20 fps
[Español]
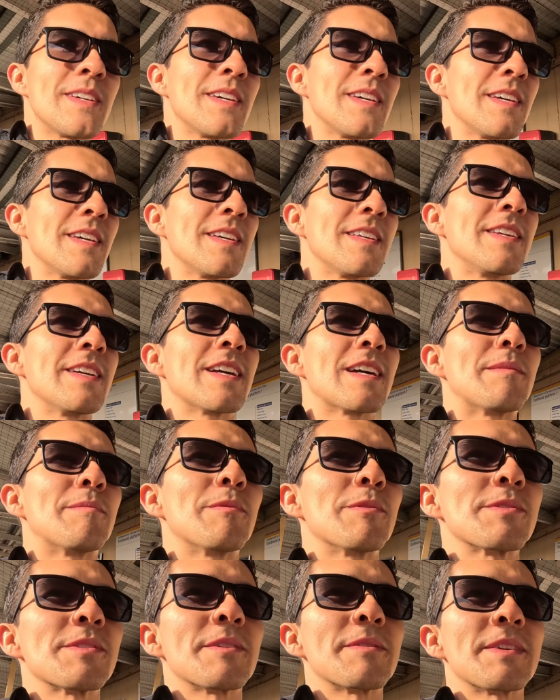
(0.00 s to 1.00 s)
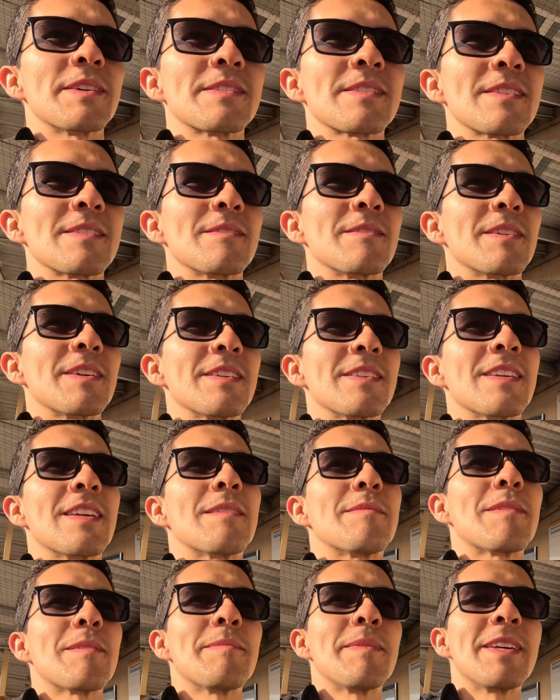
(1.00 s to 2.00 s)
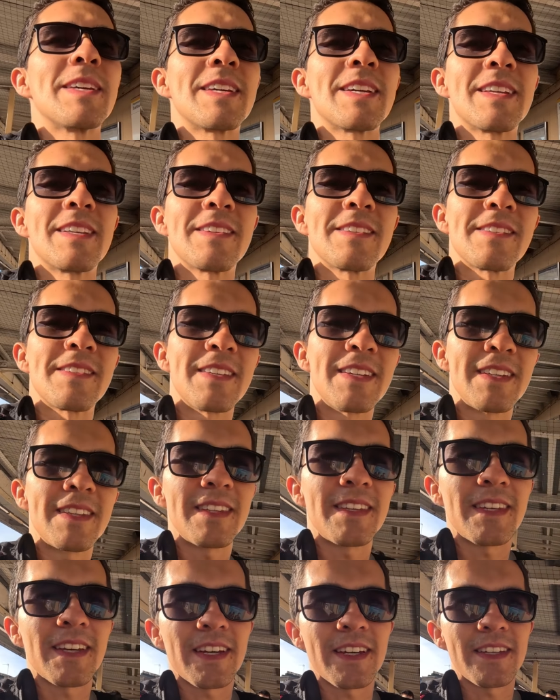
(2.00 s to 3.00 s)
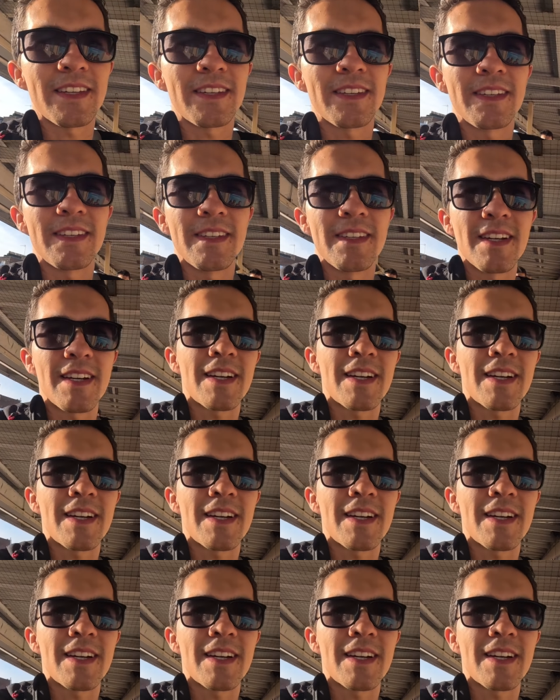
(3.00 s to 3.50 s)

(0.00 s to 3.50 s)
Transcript: Eh, llegamos a una estación que se llama Baker Street y ahí